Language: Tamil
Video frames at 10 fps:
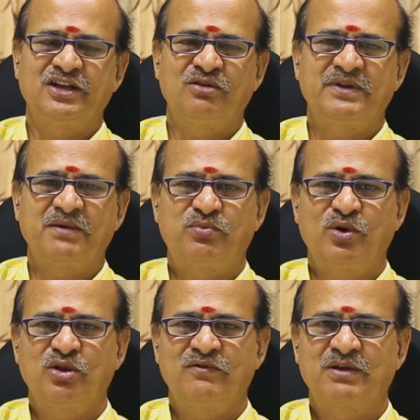இன்னும்
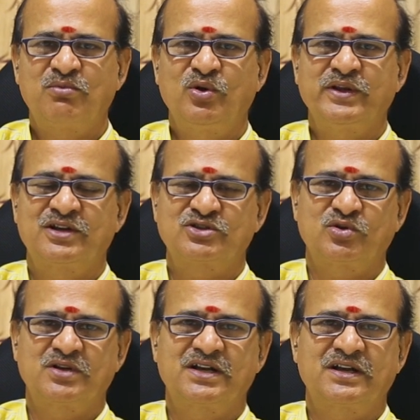எப்பொழுது வருமோ என்று
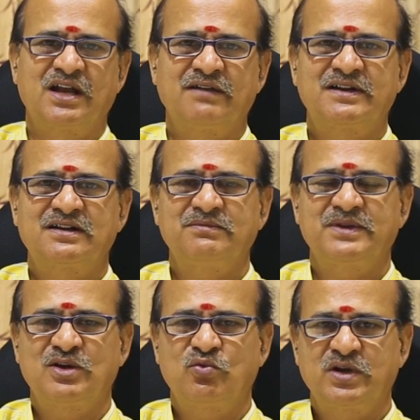சொல்லுகின்ற அளவிற்கு
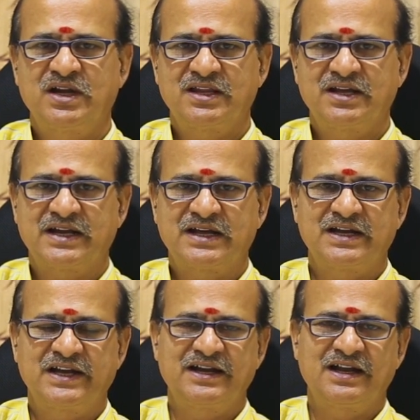மிக உன்னத
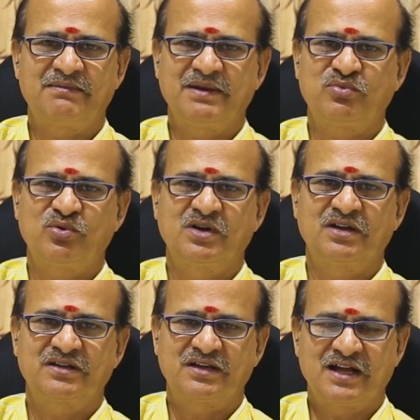கிரக நிலைகள் அமைப்பு
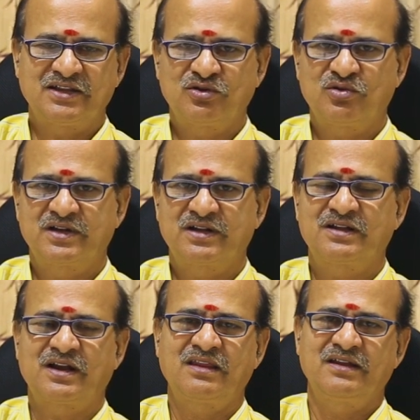உங்களுக்கு காத்து
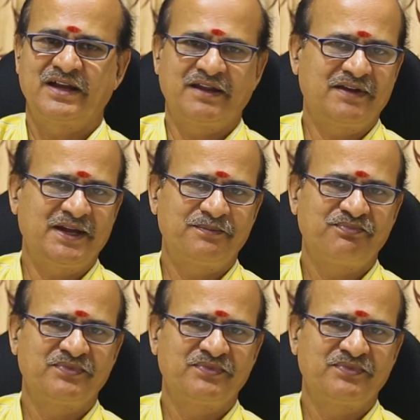கொண்டிருக்கிறது எனவே